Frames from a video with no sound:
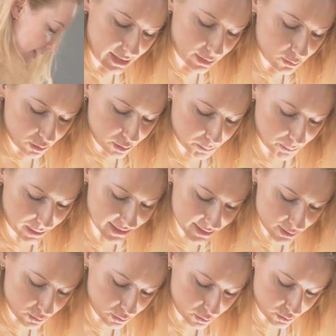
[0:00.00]
Et donc,
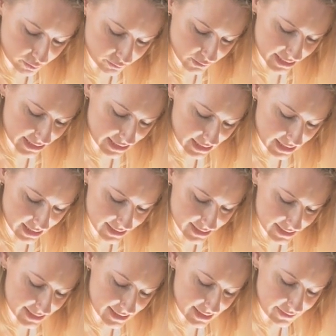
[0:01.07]
par zone, vous allez
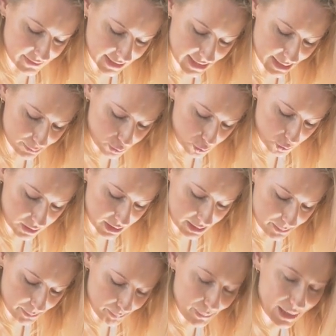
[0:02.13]
insister avec
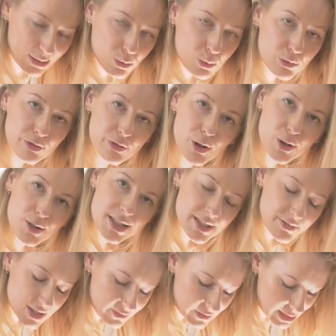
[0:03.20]
l'appui, pas trop fort
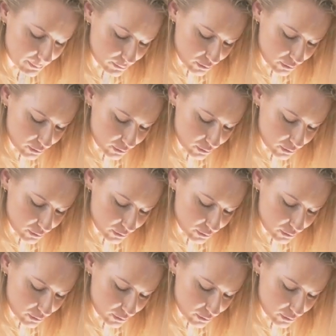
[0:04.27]
si vous avez la